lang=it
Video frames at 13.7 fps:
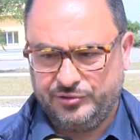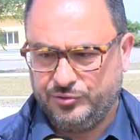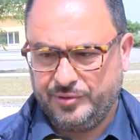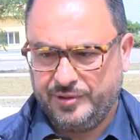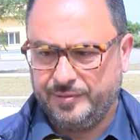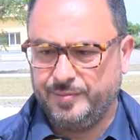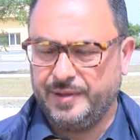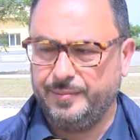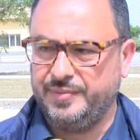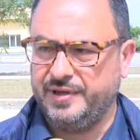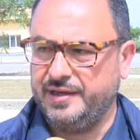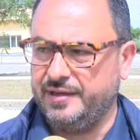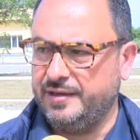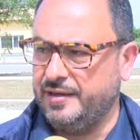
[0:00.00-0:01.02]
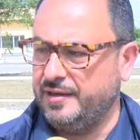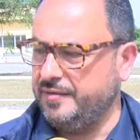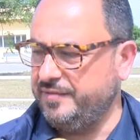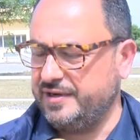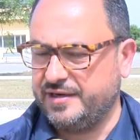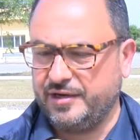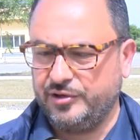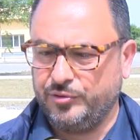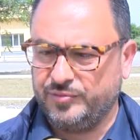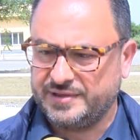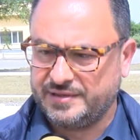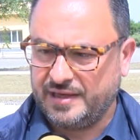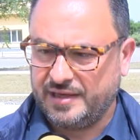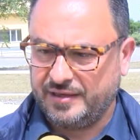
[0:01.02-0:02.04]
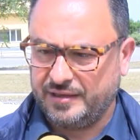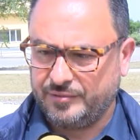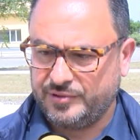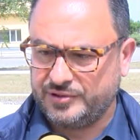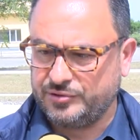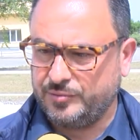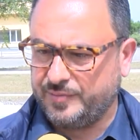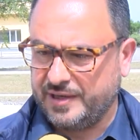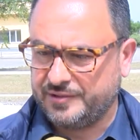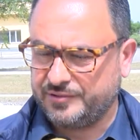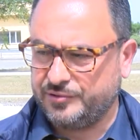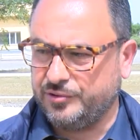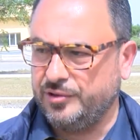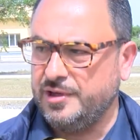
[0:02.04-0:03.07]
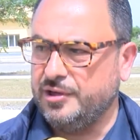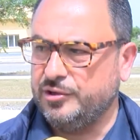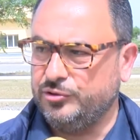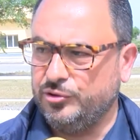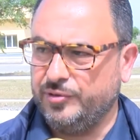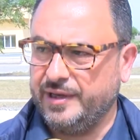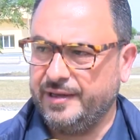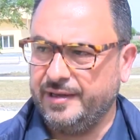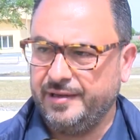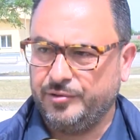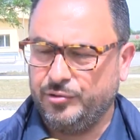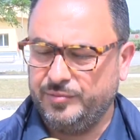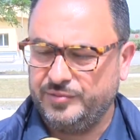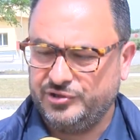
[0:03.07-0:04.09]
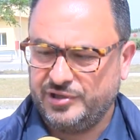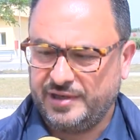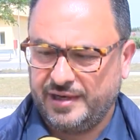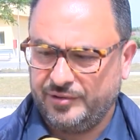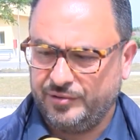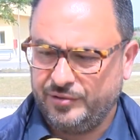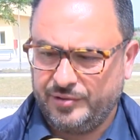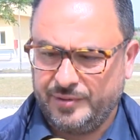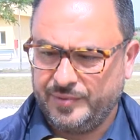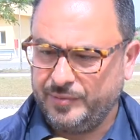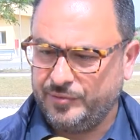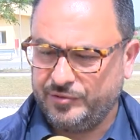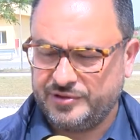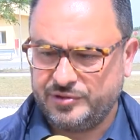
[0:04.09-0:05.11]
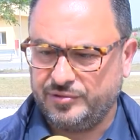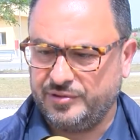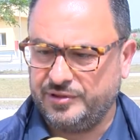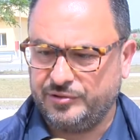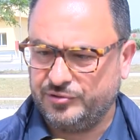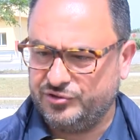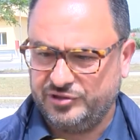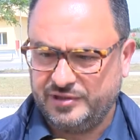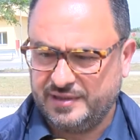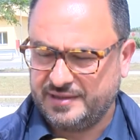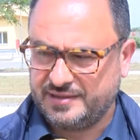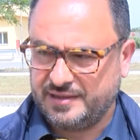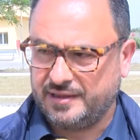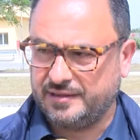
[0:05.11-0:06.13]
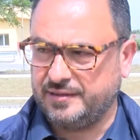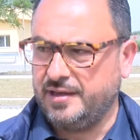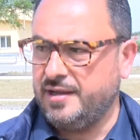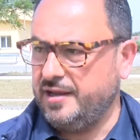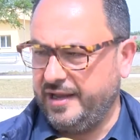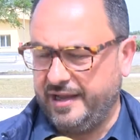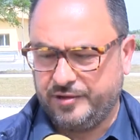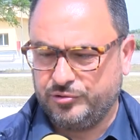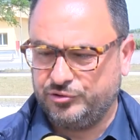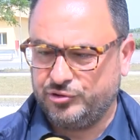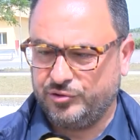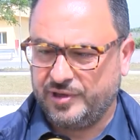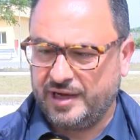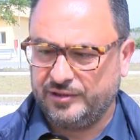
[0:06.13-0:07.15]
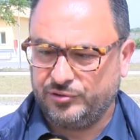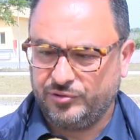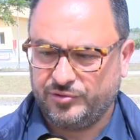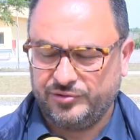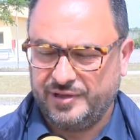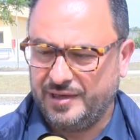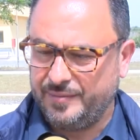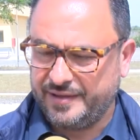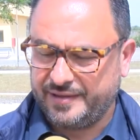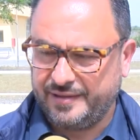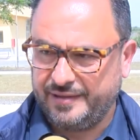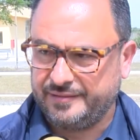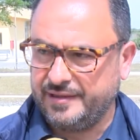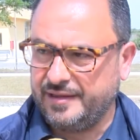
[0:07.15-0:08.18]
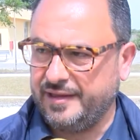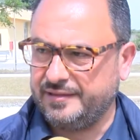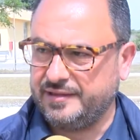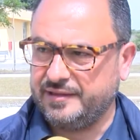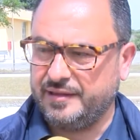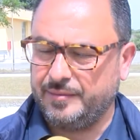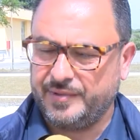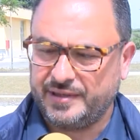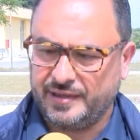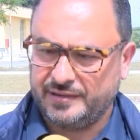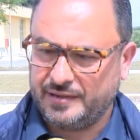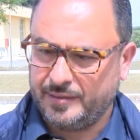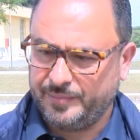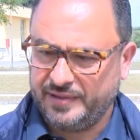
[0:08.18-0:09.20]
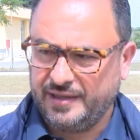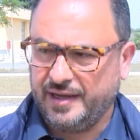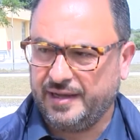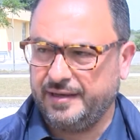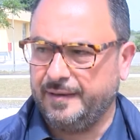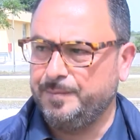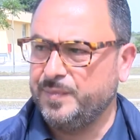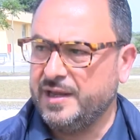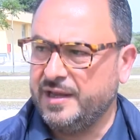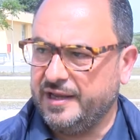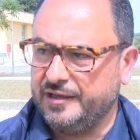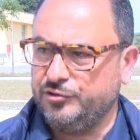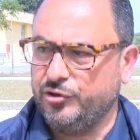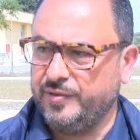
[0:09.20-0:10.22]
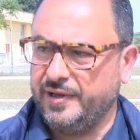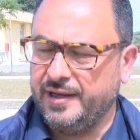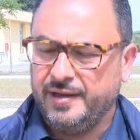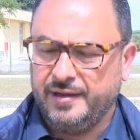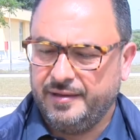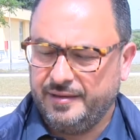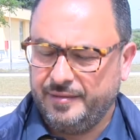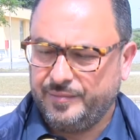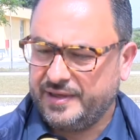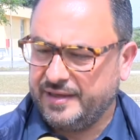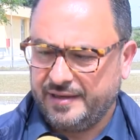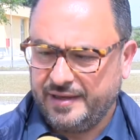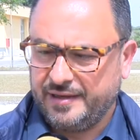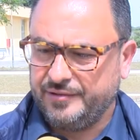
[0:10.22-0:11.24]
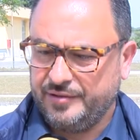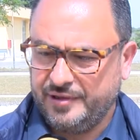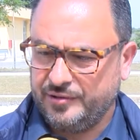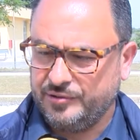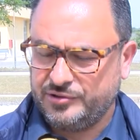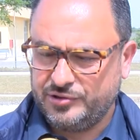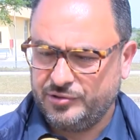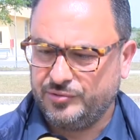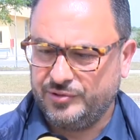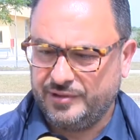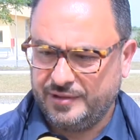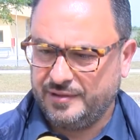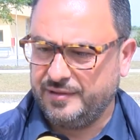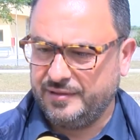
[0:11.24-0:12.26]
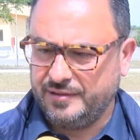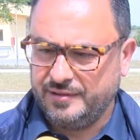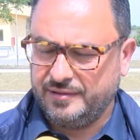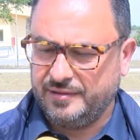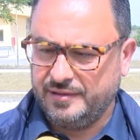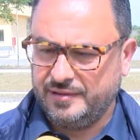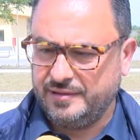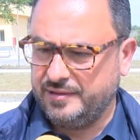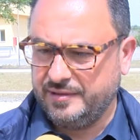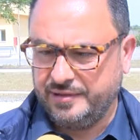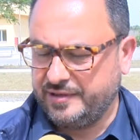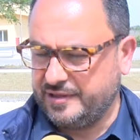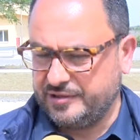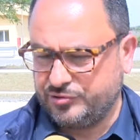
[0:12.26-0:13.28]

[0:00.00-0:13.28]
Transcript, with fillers: i giovani bambini verranno in quest'area, in questo parco, dove cominceranno le prime nozioni di codici della strada, ecco, giocando con delle macchinette elettriche, delle macchinette a pedale e dove impareranno le nozioni del, che